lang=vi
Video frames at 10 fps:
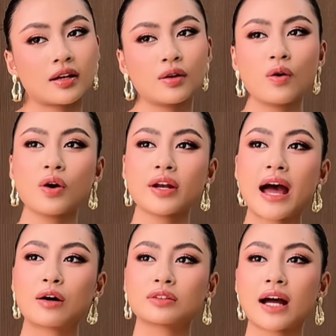cái nôi
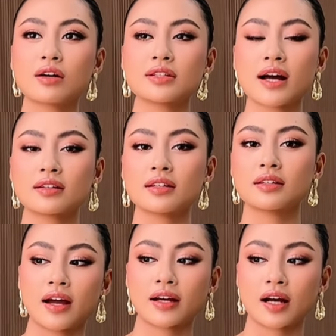đào tạo ra
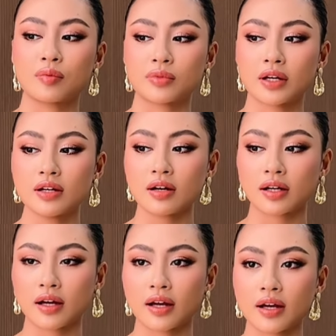thì hạnh cảm thấy được
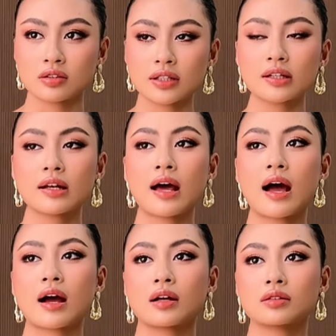cái thứ nhất
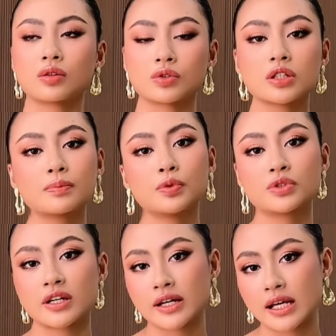là tổ chức
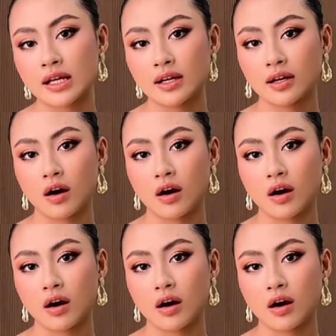Buteri